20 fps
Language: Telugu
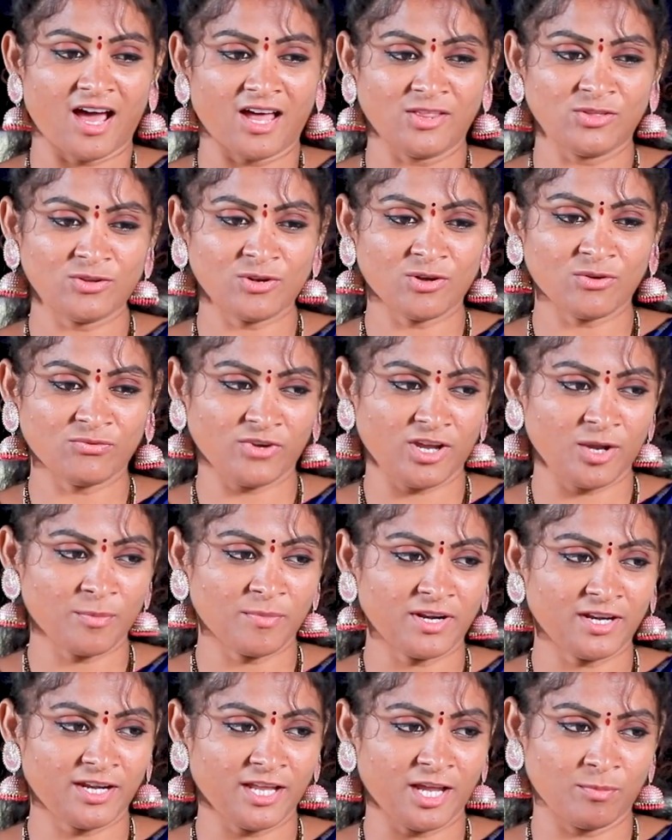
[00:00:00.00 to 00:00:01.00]
అందులో
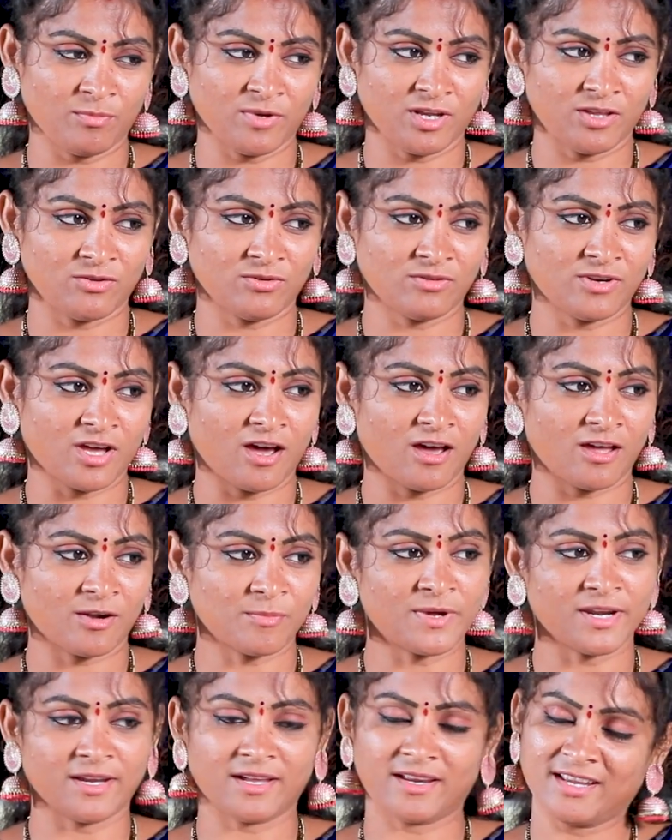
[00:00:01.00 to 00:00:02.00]
ఫేమ్ అంటే ఏం లేదు
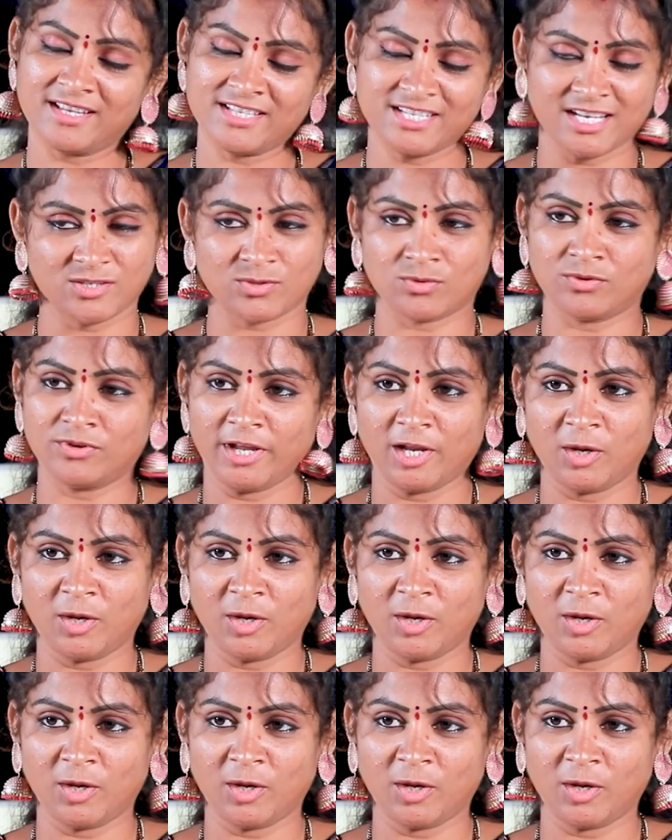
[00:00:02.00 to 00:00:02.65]
నార్మల్ గానే చేసుకుంటూ